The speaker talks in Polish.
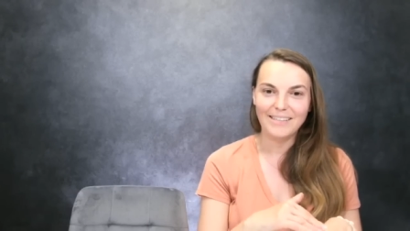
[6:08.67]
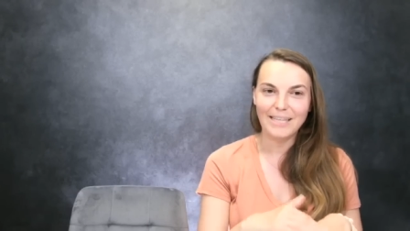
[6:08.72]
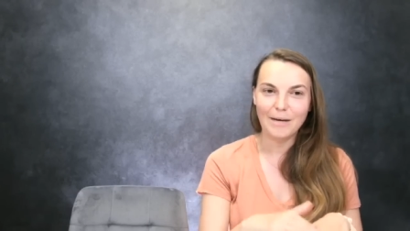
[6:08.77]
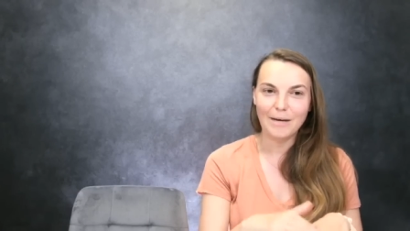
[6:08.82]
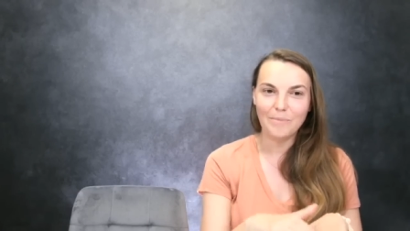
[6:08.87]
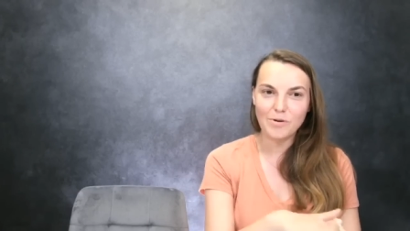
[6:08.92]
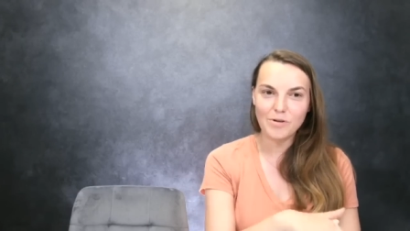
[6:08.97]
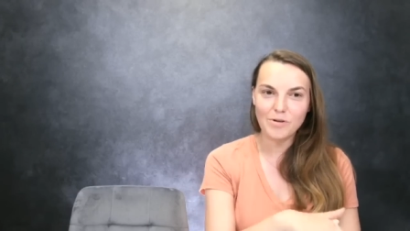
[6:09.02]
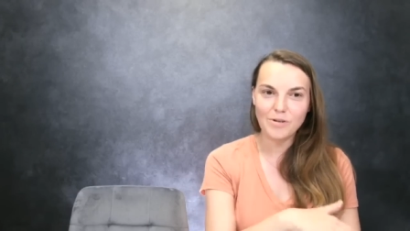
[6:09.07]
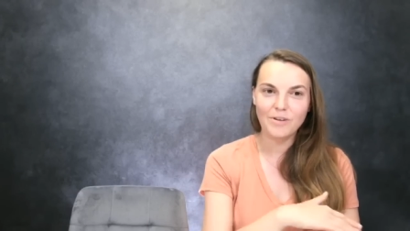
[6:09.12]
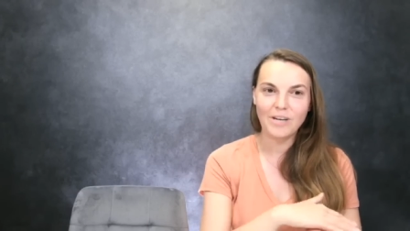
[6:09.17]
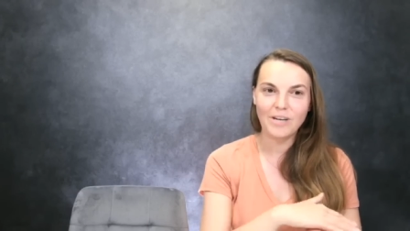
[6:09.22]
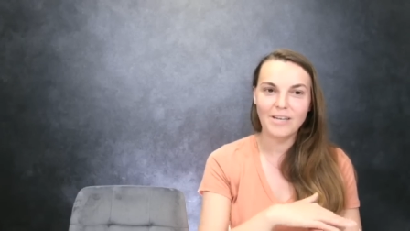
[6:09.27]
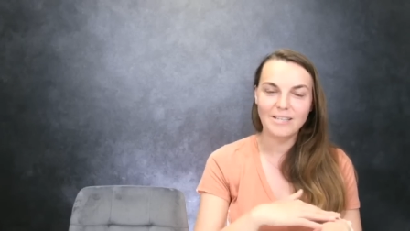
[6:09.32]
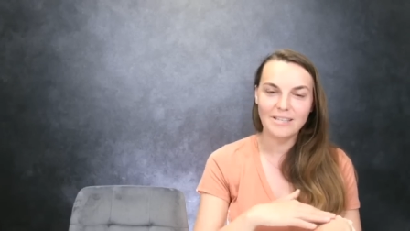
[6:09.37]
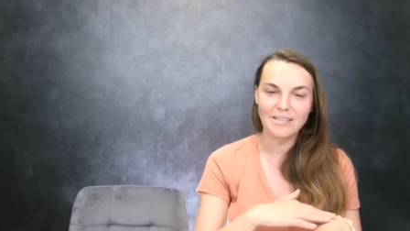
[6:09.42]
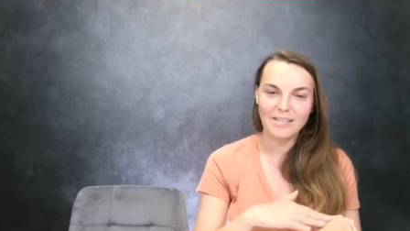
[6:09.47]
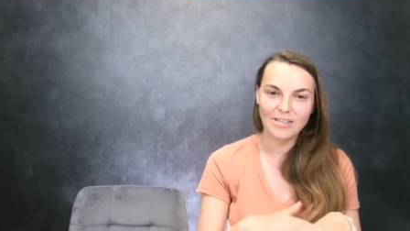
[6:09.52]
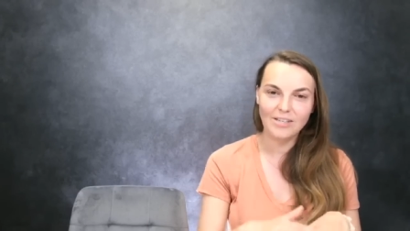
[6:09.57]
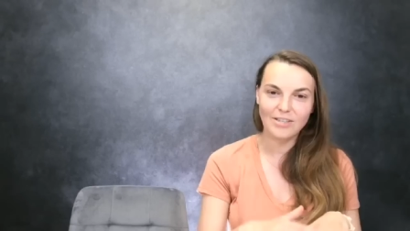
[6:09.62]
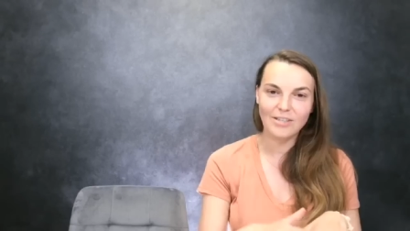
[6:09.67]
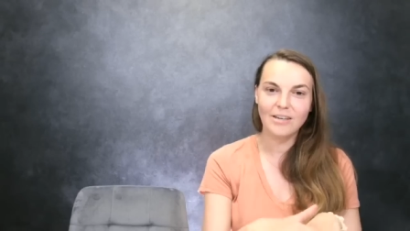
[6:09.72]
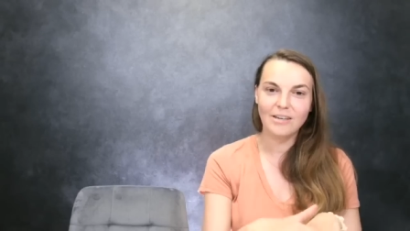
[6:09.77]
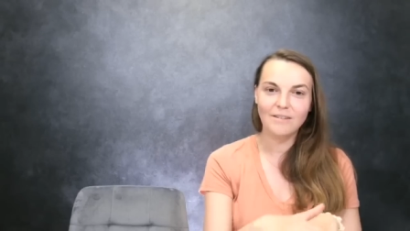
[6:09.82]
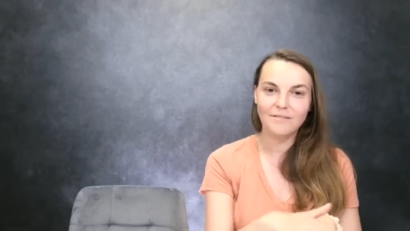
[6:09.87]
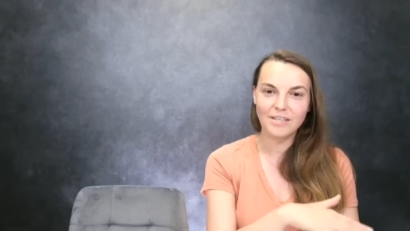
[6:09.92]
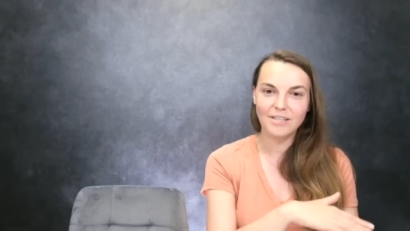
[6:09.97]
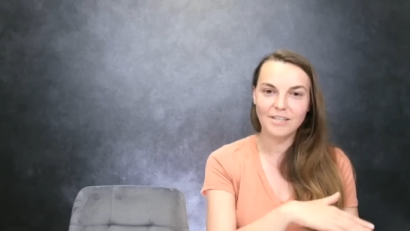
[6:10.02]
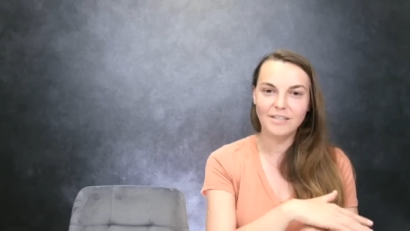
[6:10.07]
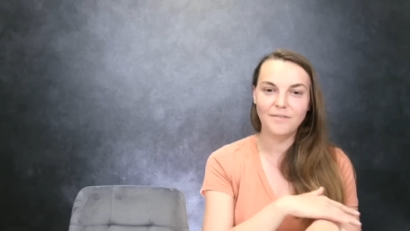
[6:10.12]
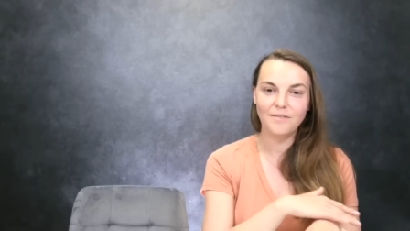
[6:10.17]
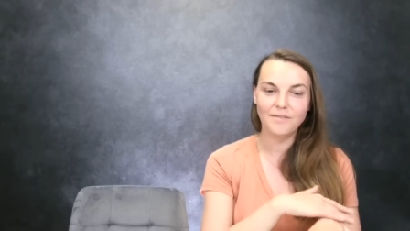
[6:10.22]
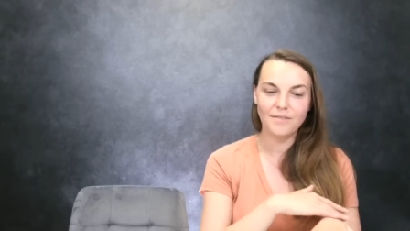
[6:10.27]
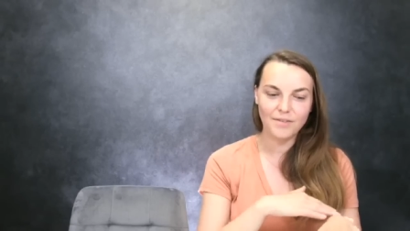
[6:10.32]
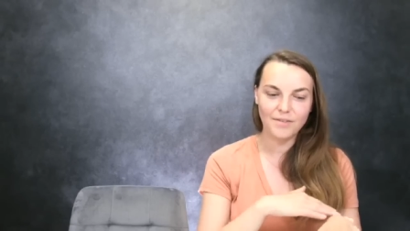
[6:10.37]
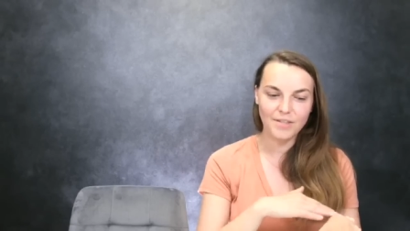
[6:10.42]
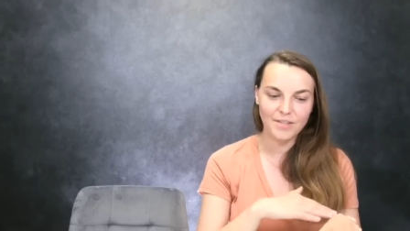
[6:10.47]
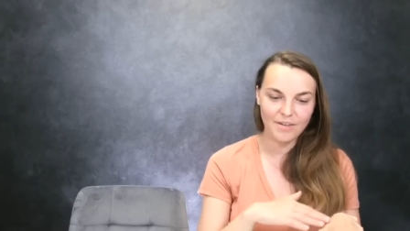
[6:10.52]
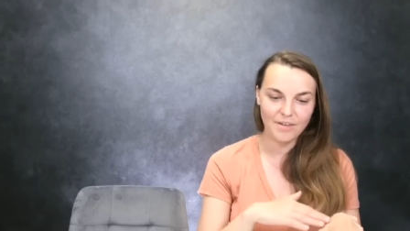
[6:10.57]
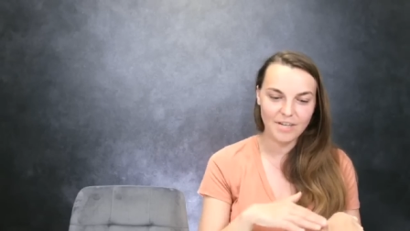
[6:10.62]
ta pożywka się zaczyna właśnie w
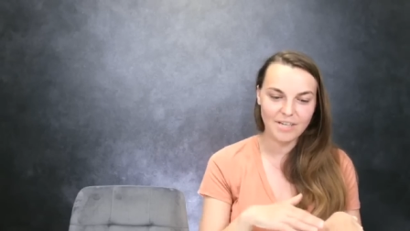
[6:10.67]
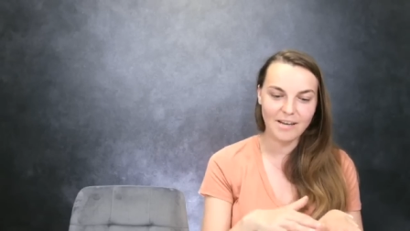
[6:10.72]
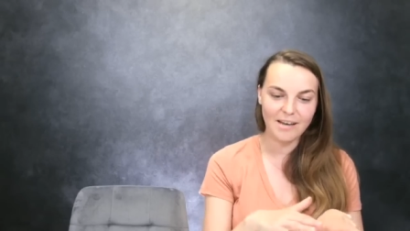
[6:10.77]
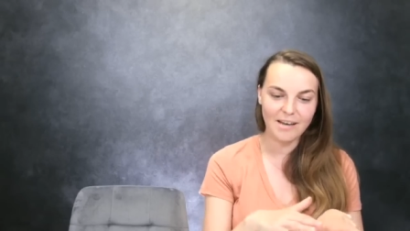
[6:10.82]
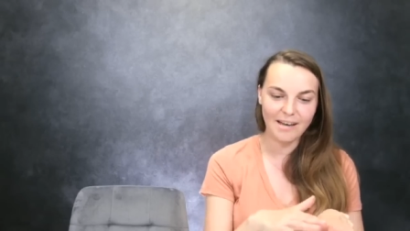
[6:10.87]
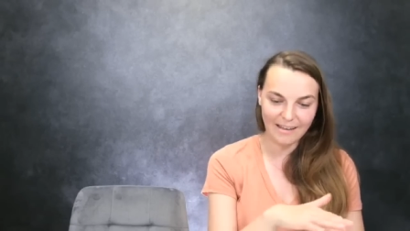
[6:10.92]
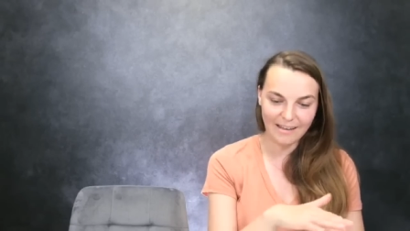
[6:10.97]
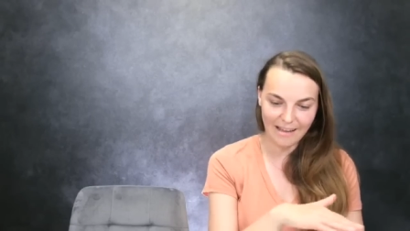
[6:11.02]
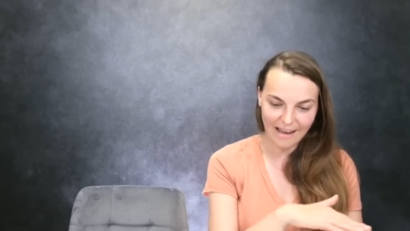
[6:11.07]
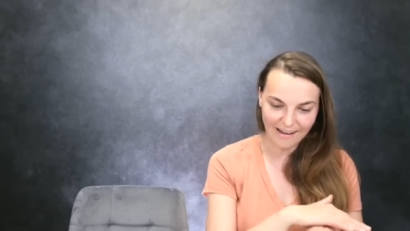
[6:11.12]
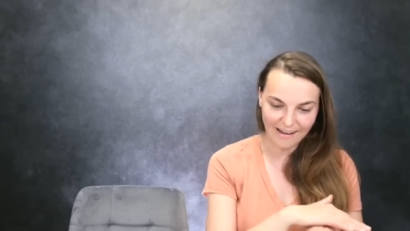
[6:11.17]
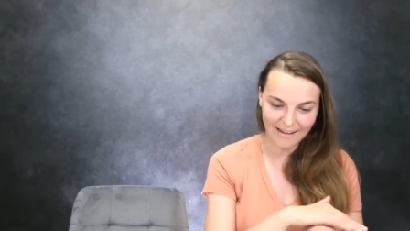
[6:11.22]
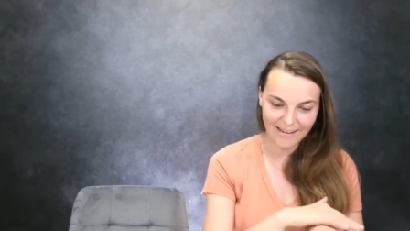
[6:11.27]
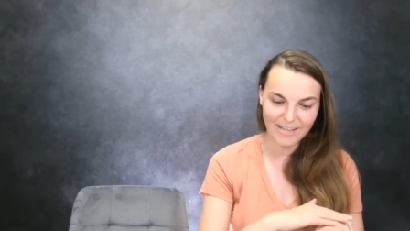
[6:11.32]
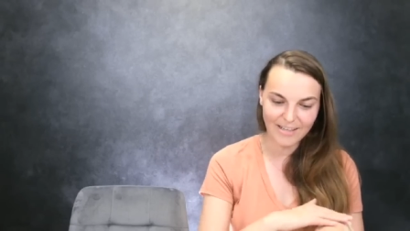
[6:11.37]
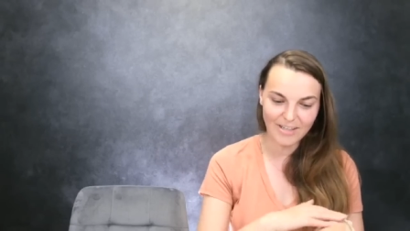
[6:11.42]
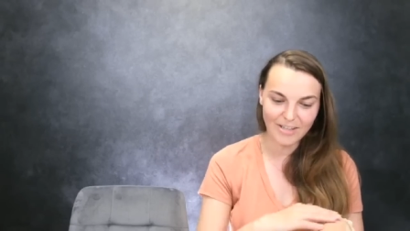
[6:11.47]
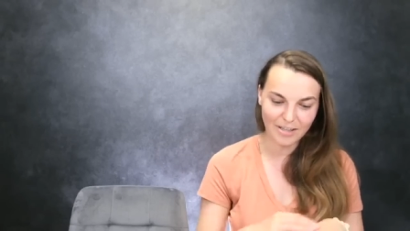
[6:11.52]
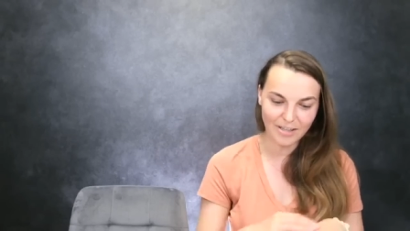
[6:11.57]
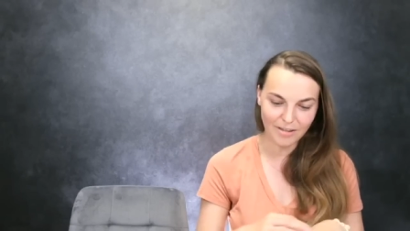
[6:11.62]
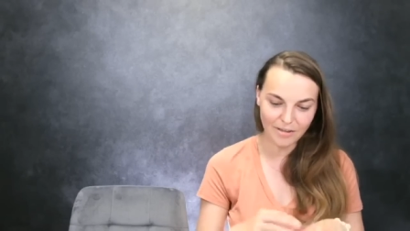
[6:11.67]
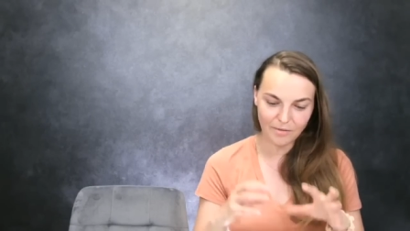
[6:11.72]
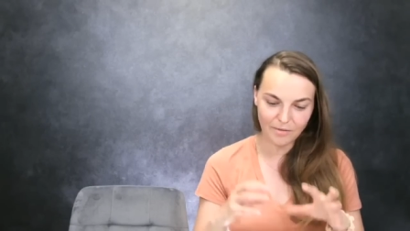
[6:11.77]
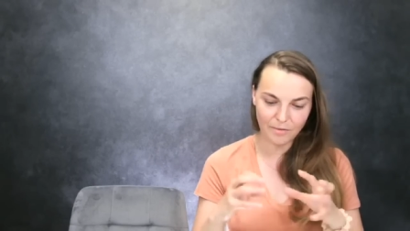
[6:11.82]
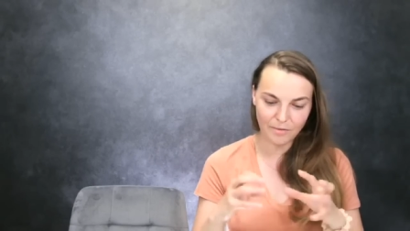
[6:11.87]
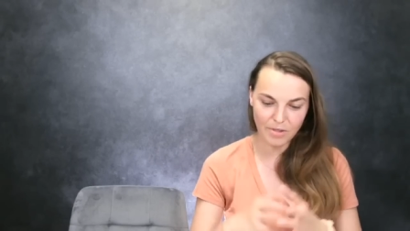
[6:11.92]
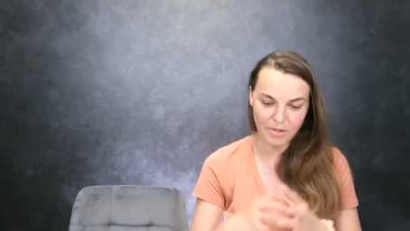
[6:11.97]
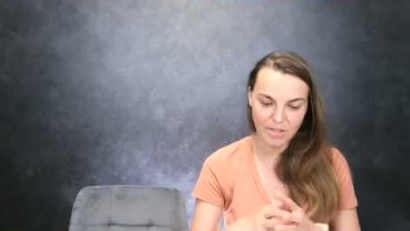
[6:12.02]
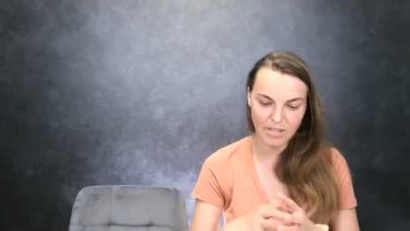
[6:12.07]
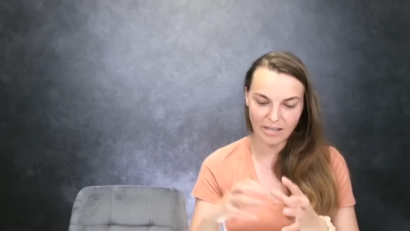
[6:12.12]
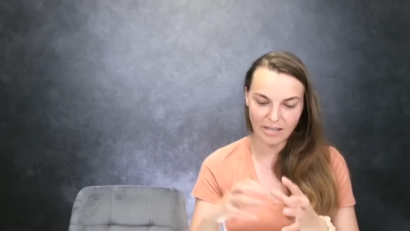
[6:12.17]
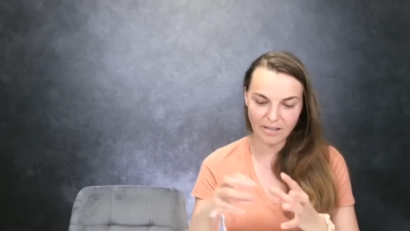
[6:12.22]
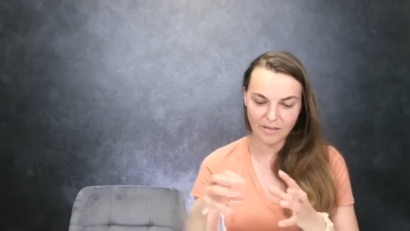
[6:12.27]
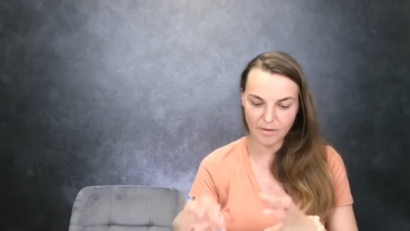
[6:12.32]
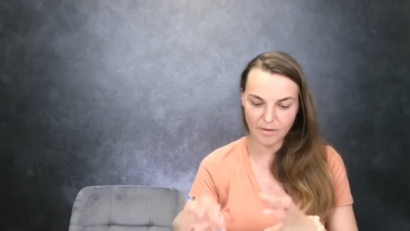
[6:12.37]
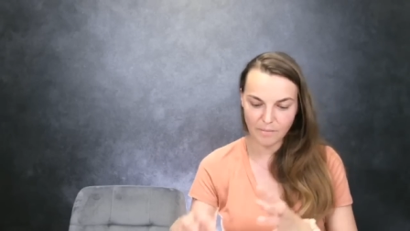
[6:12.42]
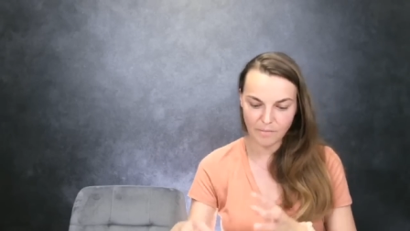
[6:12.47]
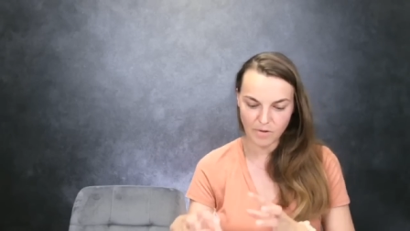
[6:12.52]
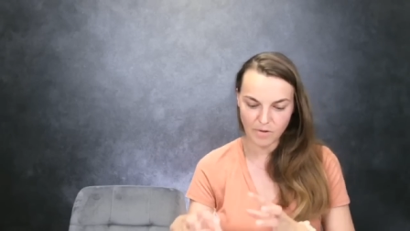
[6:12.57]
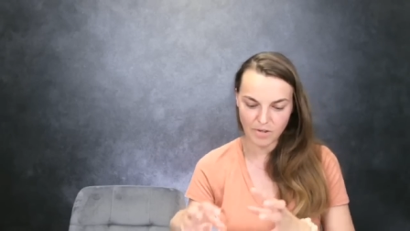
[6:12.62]
sferze energii, czyli w myślach i w
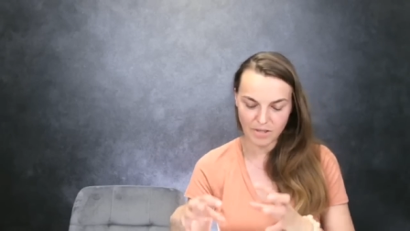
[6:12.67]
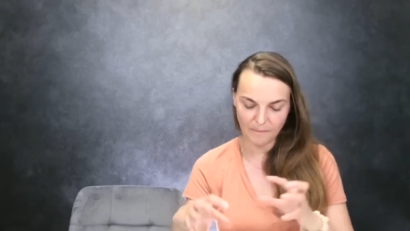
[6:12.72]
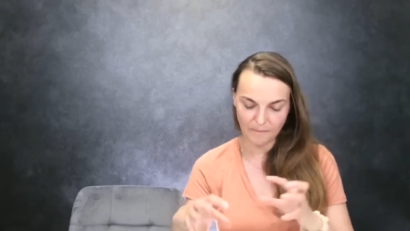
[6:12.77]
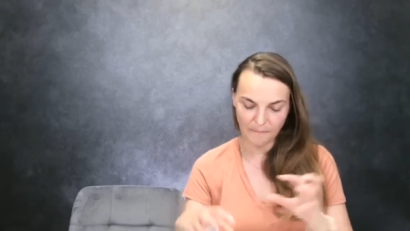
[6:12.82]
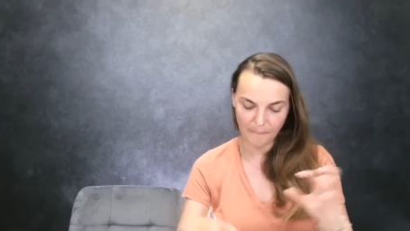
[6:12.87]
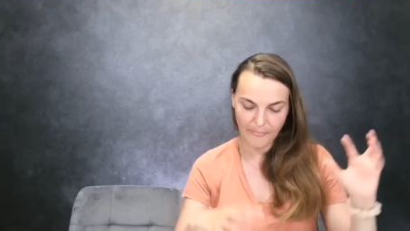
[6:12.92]
emocji.